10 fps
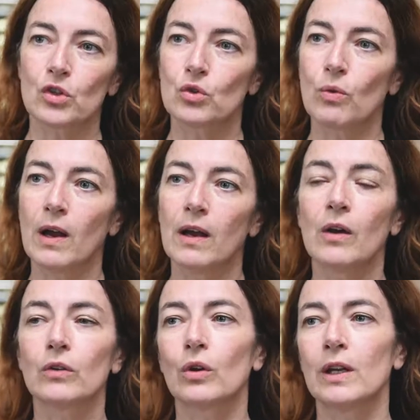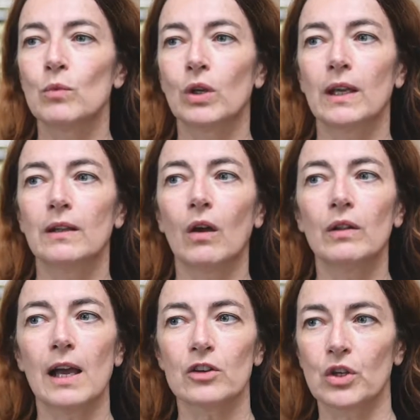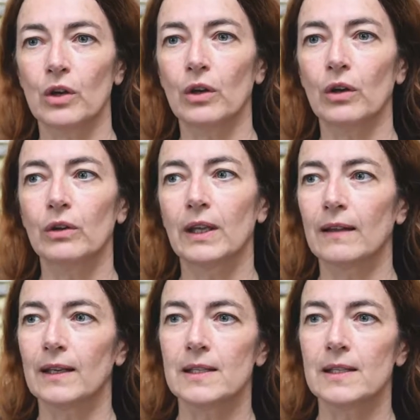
choix entre les moquettes grande largeur, 4 et